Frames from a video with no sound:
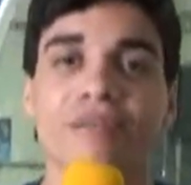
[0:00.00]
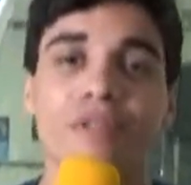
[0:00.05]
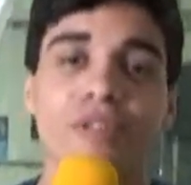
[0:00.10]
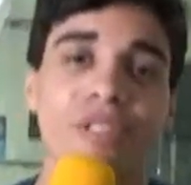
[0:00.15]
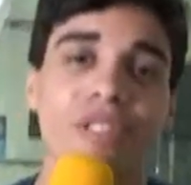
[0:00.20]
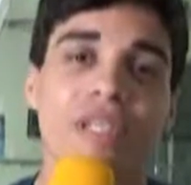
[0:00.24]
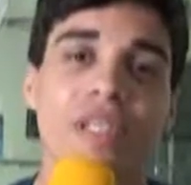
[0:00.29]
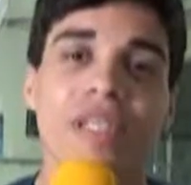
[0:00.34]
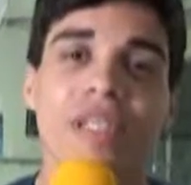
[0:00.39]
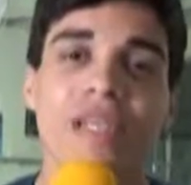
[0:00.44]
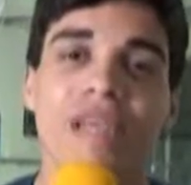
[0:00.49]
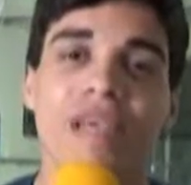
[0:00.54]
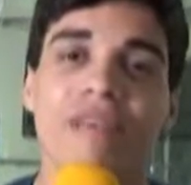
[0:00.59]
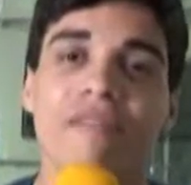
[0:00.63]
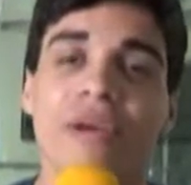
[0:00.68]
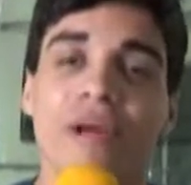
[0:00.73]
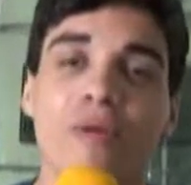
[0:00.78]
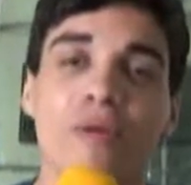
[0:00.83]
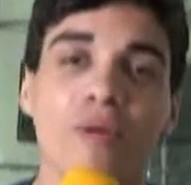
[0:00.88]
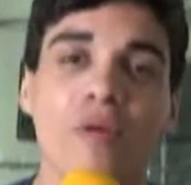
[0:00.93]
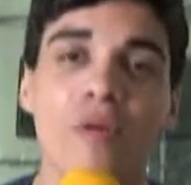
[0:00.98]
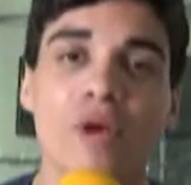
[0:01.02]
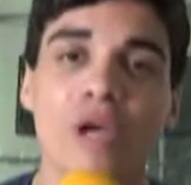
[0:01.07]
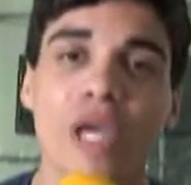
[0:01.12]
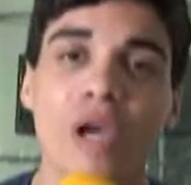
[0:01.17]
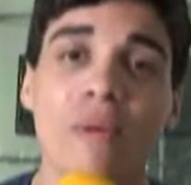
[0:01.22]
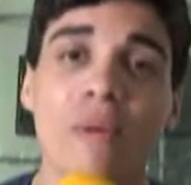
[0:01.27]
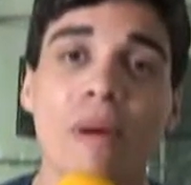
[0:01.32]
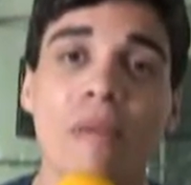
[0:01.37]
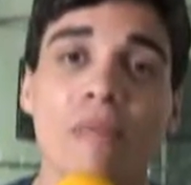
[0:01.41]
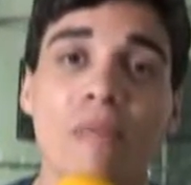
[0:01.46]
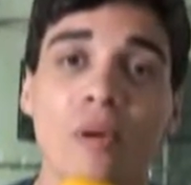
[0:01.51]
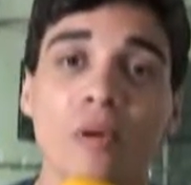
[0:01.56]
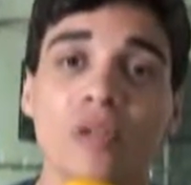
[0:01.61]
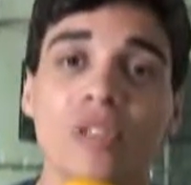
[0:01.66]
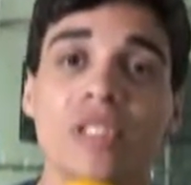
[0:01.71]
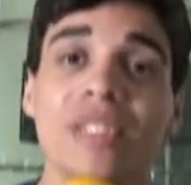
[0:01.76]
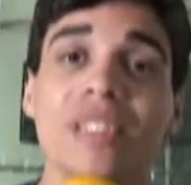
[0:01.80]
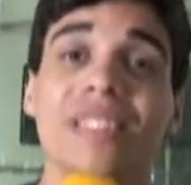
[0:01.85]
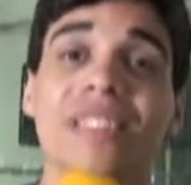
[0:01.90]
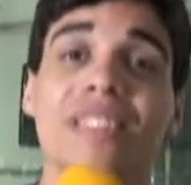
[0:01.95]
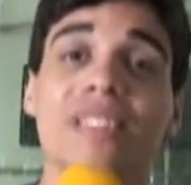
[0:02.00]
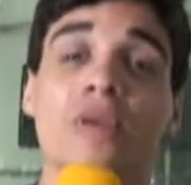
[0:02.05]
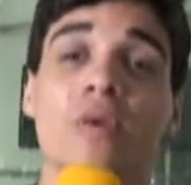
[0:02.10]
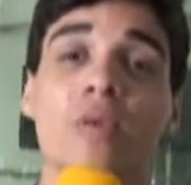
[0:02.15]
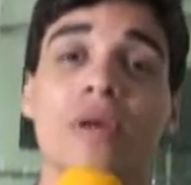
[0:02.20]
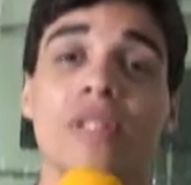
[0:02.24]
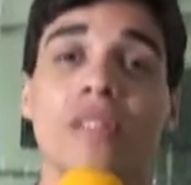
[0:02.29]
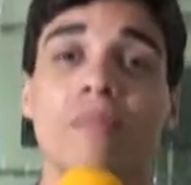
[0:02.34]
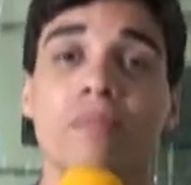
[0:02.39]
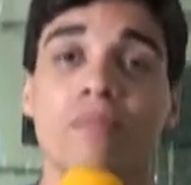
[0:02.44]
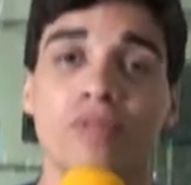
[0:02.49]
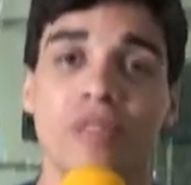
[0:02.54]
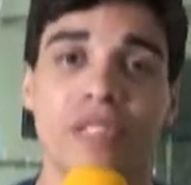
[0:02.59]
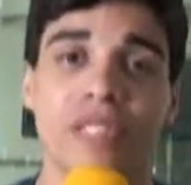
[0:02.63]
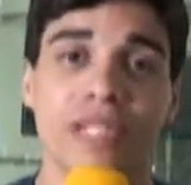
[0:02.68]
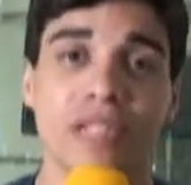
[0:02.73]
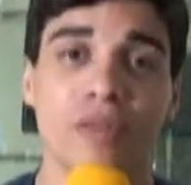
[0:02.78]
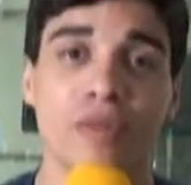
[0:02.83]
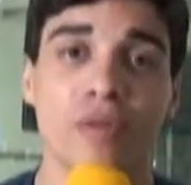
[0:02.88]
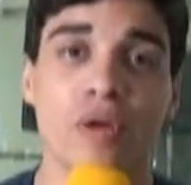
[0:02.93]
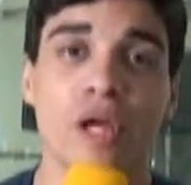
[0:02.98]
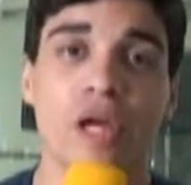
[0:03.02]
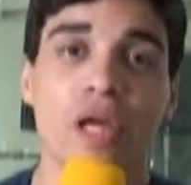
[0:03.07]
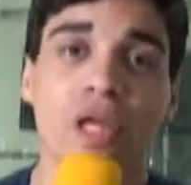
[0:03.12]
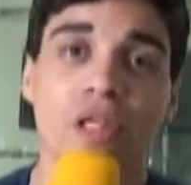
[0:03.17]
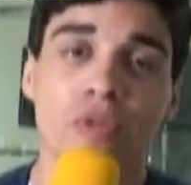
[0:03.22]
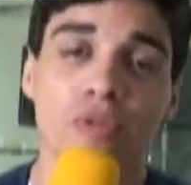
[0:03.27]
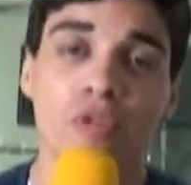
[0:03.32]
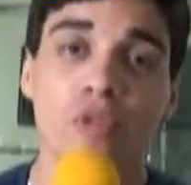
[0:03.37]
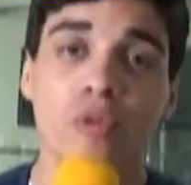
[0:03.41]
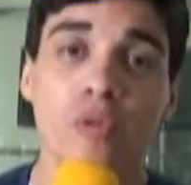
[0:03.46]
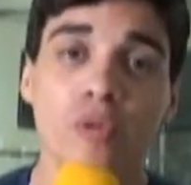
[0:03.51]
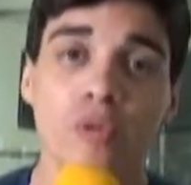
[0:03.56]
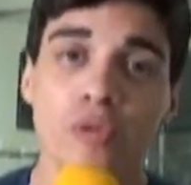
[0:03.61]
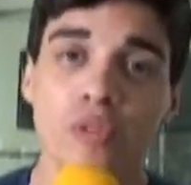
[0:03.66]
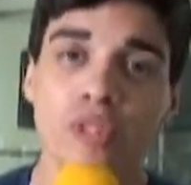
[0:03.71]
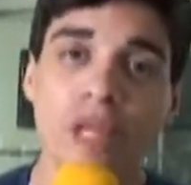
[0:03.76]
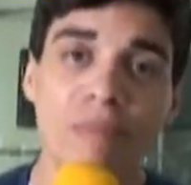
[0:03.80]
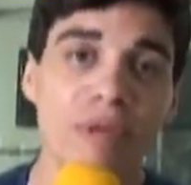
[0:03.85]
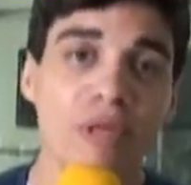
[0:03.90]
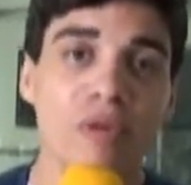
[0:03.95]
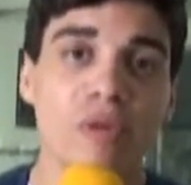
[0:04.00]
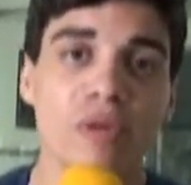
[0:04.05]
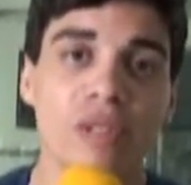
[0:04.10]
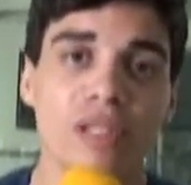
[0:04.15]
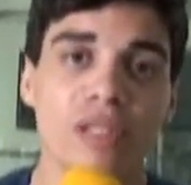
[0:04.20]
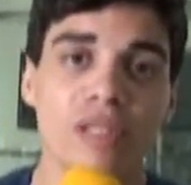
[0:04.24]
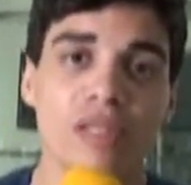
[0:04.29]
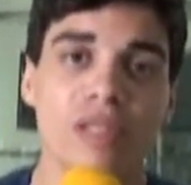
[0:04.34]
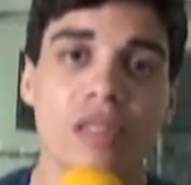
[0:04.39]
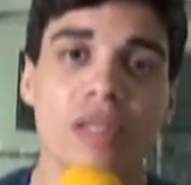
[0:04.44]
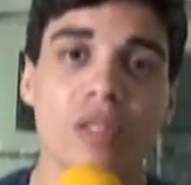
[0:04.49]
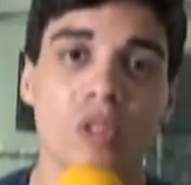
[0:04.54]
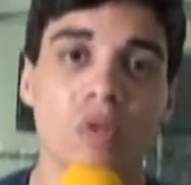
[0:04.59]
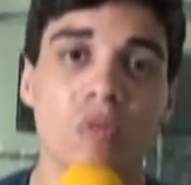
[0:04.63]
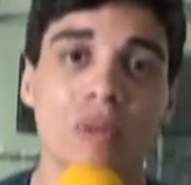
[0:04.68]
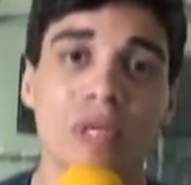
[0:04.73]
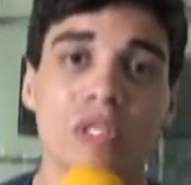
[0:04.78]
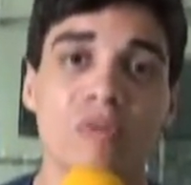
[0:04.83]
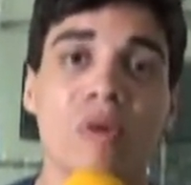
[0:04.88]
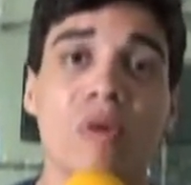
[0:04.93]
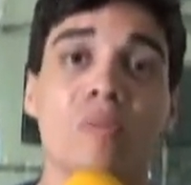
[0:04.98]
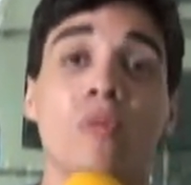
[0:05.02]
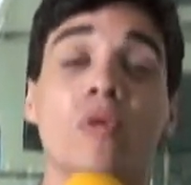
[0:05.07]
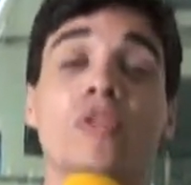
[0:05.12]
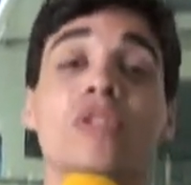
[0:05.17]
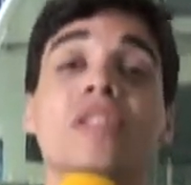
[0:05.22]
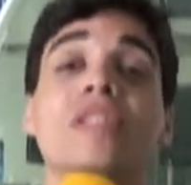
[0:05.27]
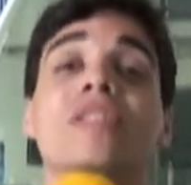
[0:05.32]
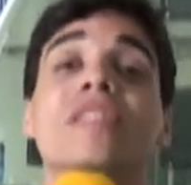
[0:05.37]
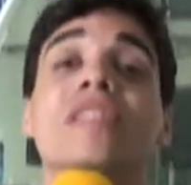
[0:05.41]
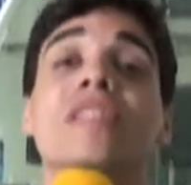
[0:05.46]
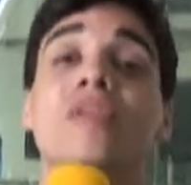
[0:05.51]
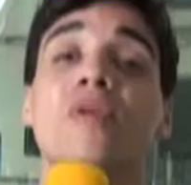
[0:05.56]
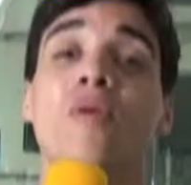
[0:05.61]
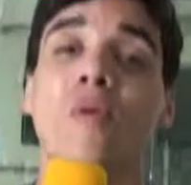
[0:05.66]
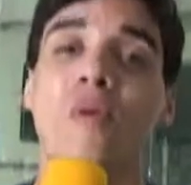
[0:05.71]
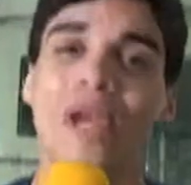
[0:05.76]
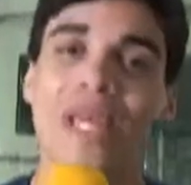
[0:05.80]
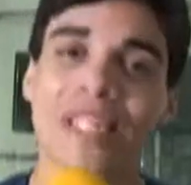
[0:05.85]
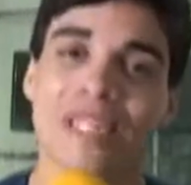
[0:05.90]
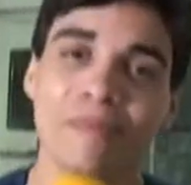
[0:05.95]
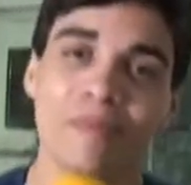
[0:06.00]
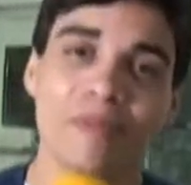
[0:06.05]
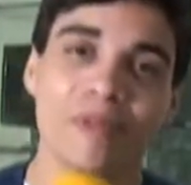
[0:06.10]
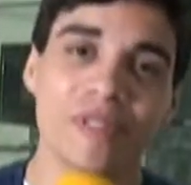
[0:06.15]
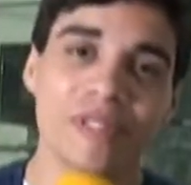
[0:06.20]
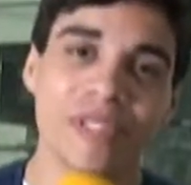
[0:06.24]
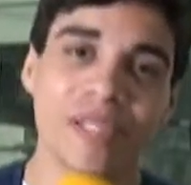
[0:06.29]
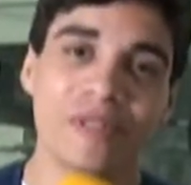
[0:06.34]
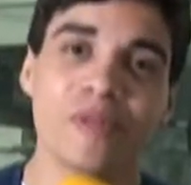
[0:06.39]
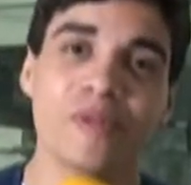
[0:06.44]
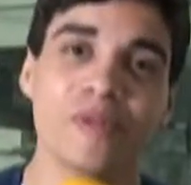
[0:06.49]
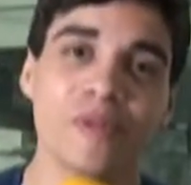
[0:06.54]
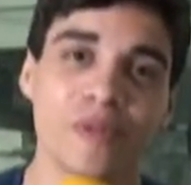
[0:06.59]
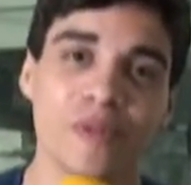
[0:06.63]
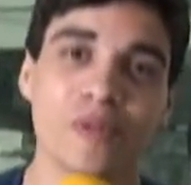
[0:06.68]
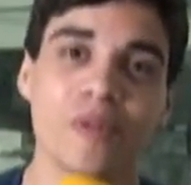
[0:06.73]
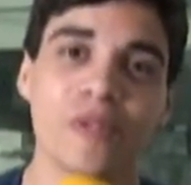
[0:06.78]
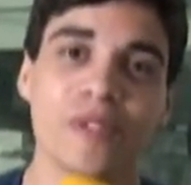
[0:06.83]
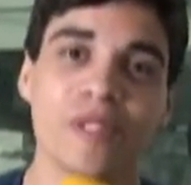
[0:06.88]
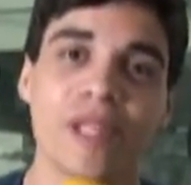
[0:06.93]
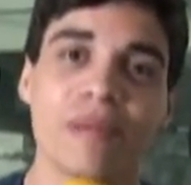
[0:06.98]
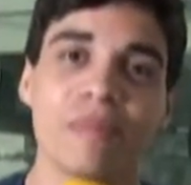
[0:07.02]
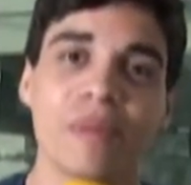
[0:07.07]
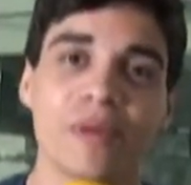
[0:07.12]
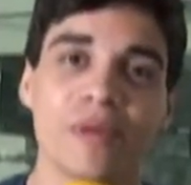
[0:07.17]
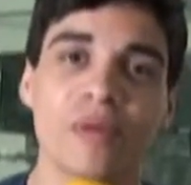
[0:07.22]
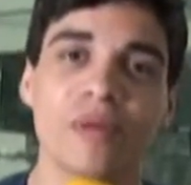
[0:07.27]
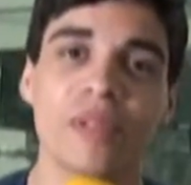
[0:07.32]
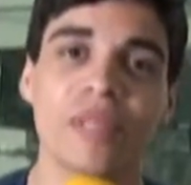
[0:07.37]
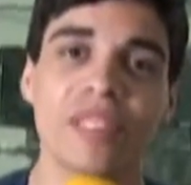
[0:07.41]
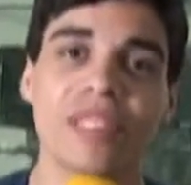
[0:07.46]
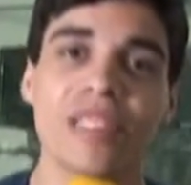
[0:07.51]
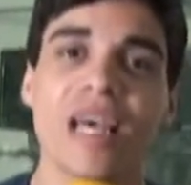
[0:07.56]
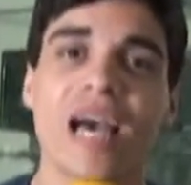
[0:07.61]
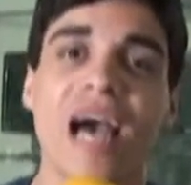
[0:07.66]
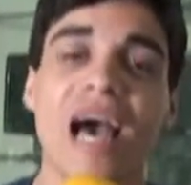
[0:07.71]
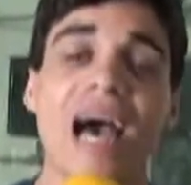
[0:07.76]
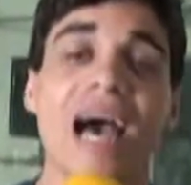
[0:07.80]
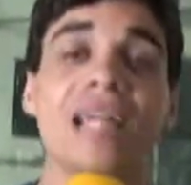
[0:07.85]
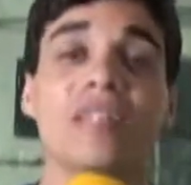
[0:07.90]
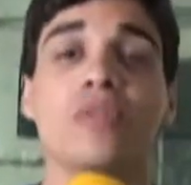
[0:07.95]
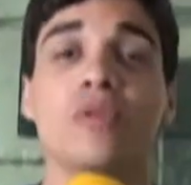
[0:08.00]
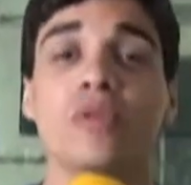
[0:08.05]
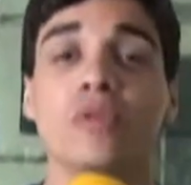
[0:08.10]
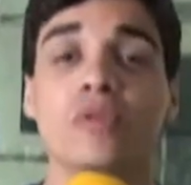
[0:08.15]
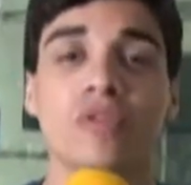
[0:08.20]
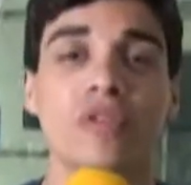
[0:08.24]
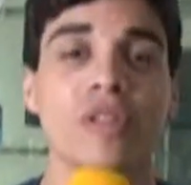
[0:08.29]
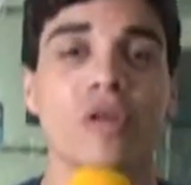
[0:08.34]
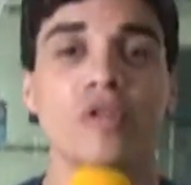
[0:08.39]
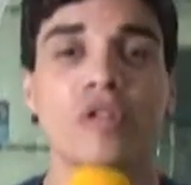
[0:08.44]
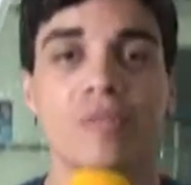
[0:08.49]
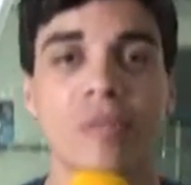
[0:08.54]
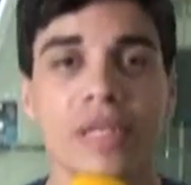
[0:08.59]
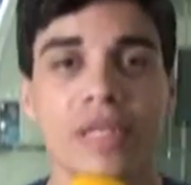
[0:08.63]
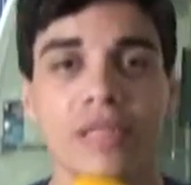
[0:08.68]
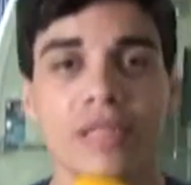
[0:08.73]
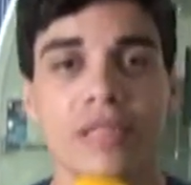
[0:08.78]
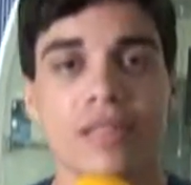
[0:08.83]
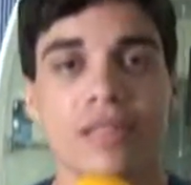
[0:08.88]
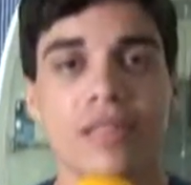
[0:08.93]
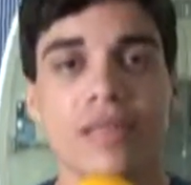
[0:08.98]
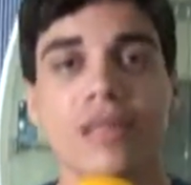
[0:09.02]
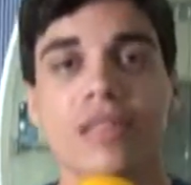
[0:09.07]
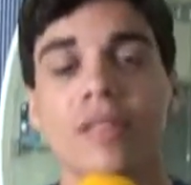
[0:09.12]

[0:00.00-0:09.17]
você vai concorrer a uma bolsa de 50% nos cursos da Microlins. Isso mesmo, a bolsa de 50% nos cursos da Microlins a todo final de mês.